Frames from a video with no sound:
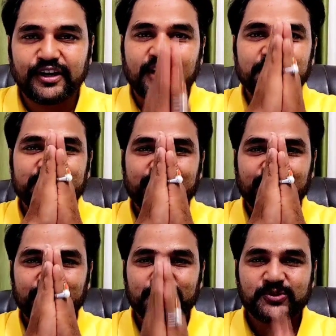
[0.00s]
नमस्कार
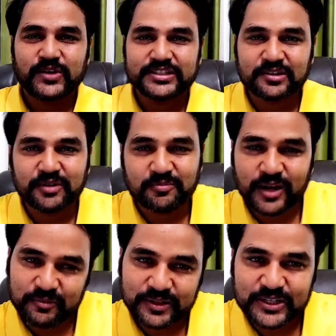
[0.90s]
दोस्तों ऐसा भर में
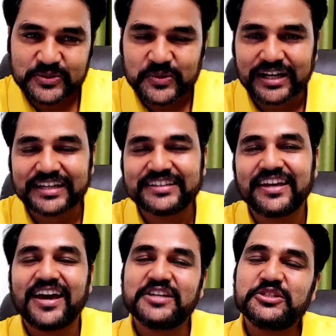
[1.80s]
आपका स्वागत
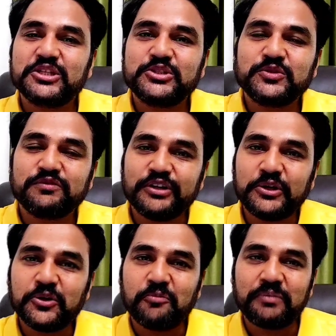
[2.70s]
है आज की जो ये
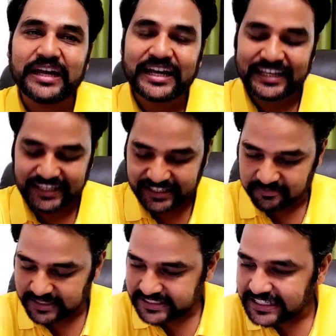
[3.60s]
वीडियो हम बना रहे हैं
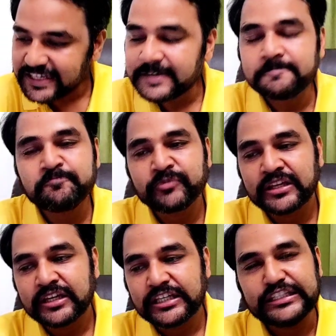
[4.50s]
बेसिकली
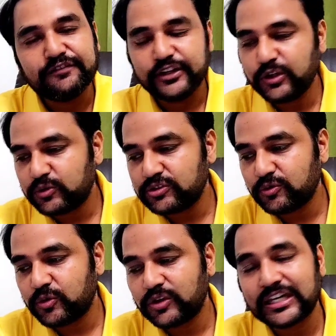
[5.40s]
ये वीडियो उन
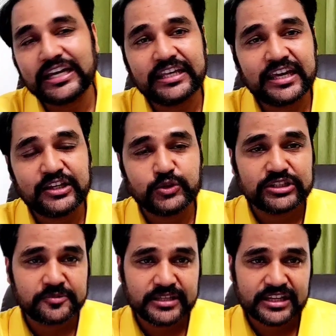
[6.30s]
लोगों के लिए है जो
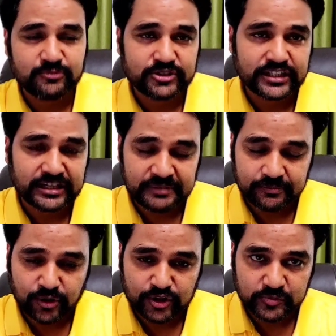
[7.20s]
सबसे ज्यादा मुझसे कमेंट
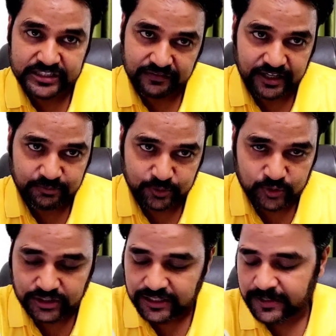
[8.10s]
बॉक्स में सवाल
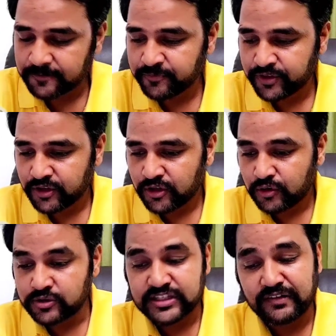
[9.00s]
पूछते हैं
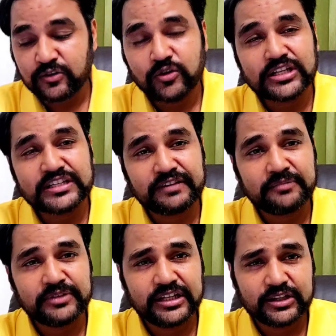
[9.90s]
उन सवालों का
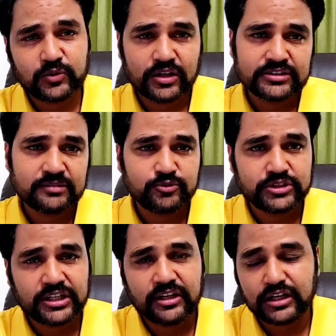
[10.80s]
जवाब देना थोड़ा सा
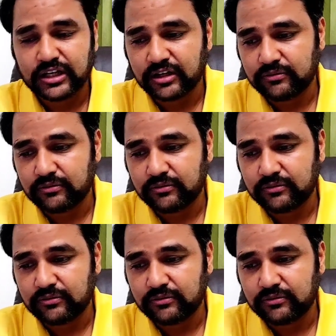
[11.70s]
मुझे आ,